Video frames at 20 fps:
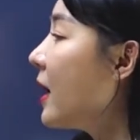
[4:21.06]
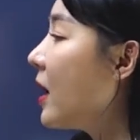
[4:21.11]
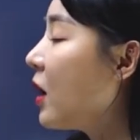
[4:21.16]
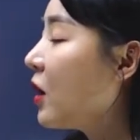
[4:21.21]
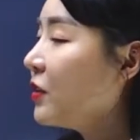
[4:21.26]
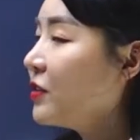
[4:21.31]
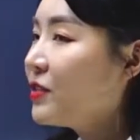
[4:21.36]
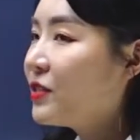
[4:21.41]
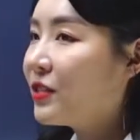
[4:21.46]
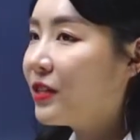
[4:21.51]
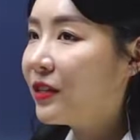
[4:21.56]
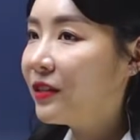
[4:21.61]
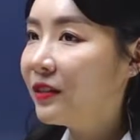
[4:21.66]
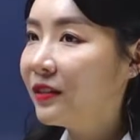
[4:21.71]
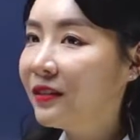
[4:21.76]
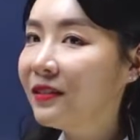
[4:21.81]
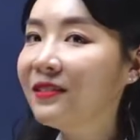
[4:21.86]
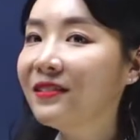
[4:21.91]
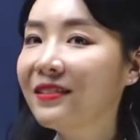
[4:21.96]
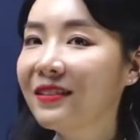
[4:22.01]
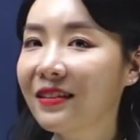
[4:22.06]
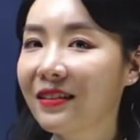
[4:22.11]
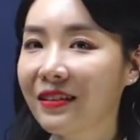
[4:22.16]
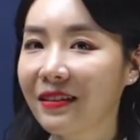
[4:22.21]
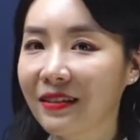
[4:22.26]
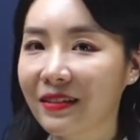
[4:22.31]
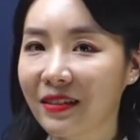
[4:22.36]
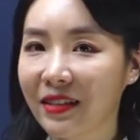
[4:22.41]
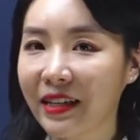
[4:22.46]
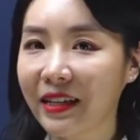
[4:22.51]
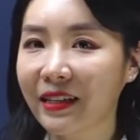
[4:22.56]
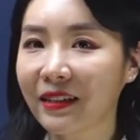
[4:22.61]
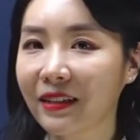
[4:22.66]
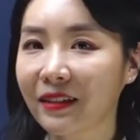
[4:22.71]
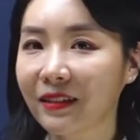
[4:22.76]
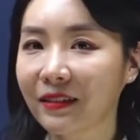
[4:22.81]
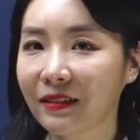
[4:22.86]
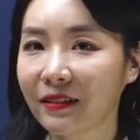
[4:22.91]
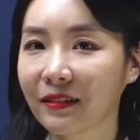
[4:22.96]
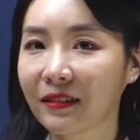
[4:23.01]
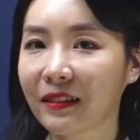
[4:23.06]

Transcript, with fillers: until, till,